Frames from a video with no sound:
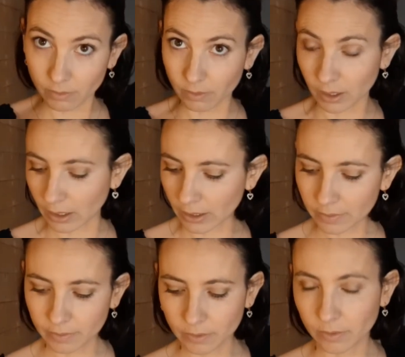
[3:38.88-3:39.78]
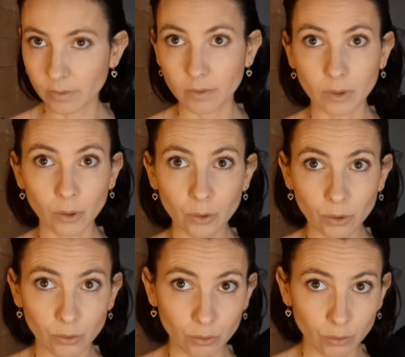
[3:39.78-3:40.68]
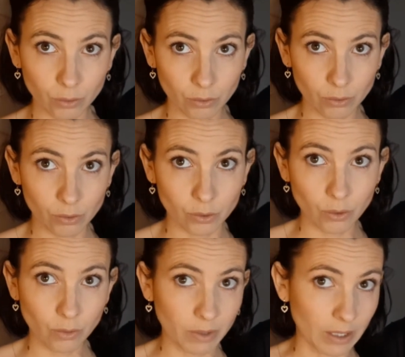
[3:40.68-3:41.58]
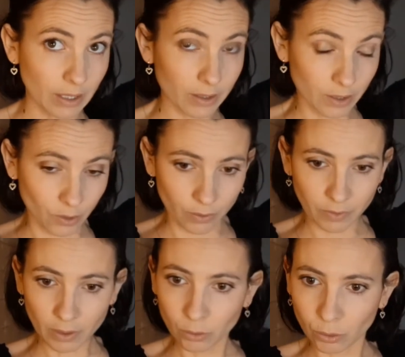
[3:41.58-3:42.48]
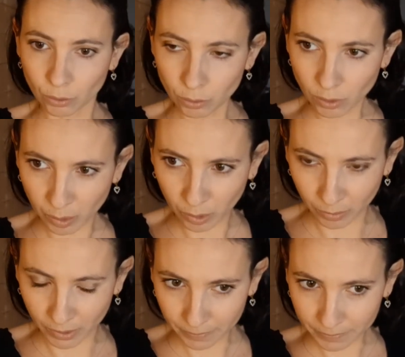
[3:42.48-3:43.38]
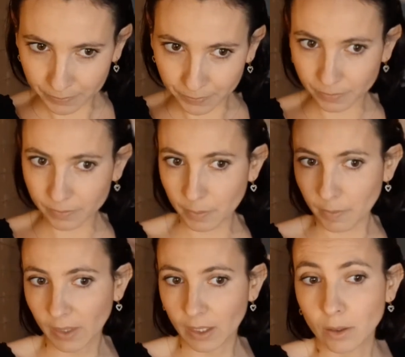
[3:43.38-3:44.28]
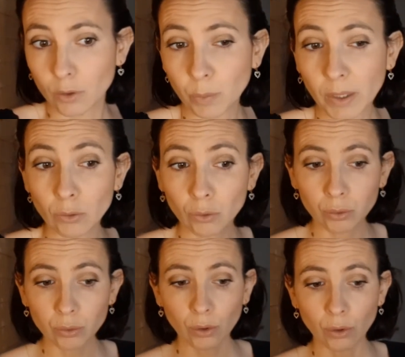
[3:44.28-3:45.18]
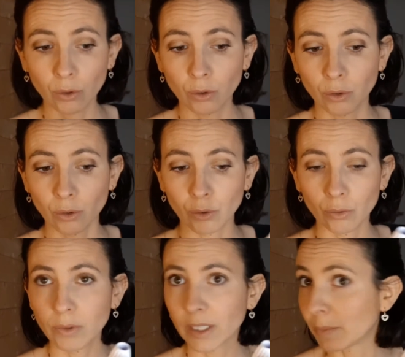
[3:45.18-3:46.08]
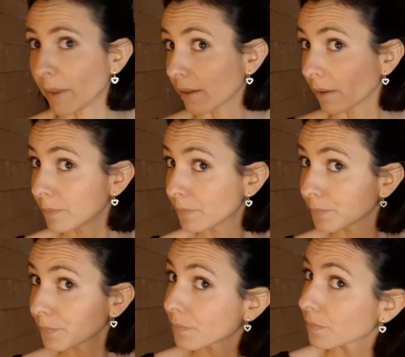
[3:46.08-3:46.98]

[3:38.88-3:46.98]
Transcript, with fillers: Voilà. Le dessus je le mets là et je vais faire le dessous en premier. Je suis pas du tout euh, une experte. Hein.